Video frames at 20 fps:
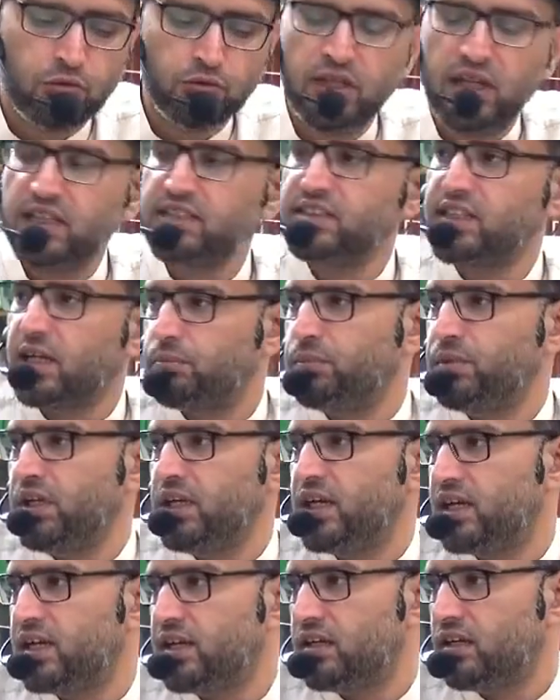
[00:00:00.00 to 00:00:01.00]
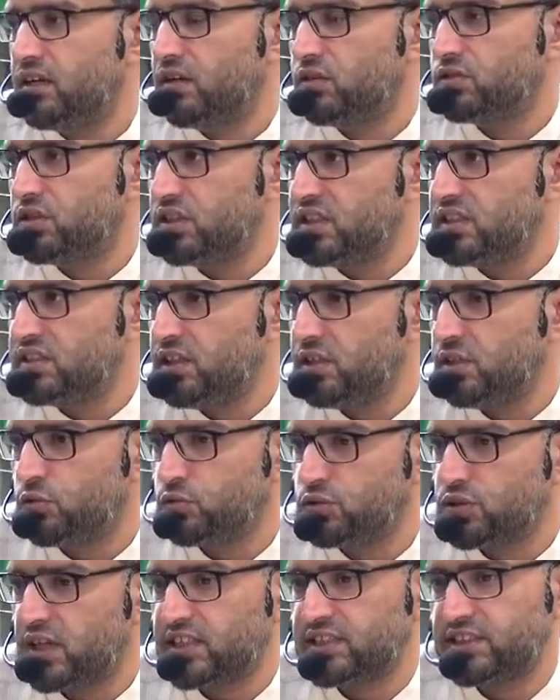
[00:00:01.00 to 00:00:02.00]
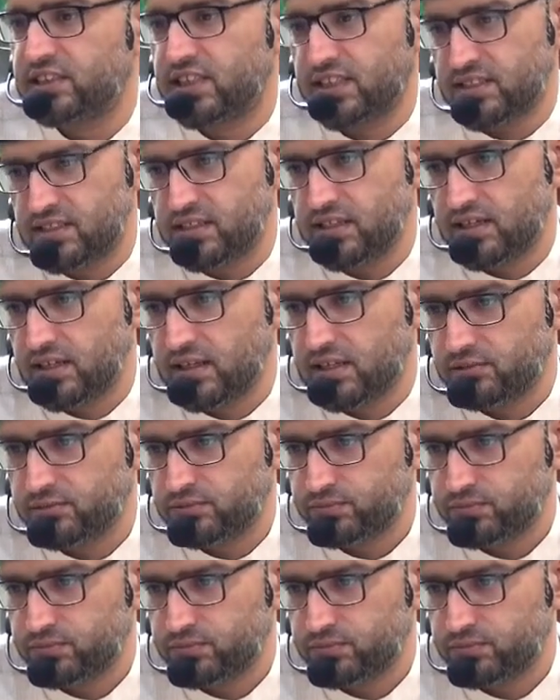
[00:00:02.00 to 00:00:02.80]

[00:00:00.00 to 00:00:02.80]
खुदा याबी है और तीसरी खुदा शनासी है